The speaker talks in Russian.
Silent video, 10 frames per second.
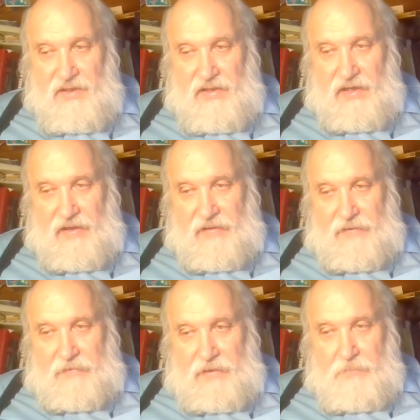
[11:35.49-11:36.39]
такая
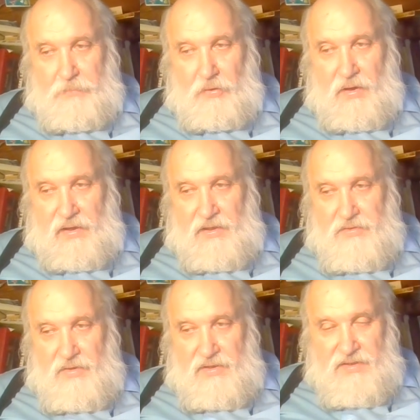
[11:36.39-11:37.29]
эпоха,
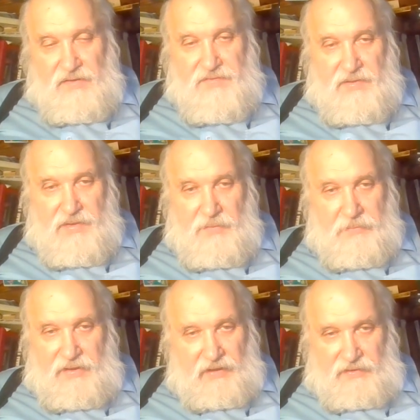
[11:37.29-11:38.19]
которая не совсем мне
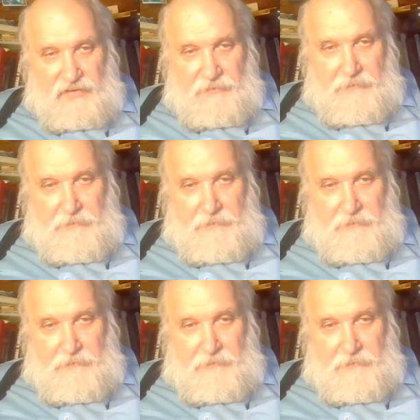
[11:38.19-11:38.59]
понятна.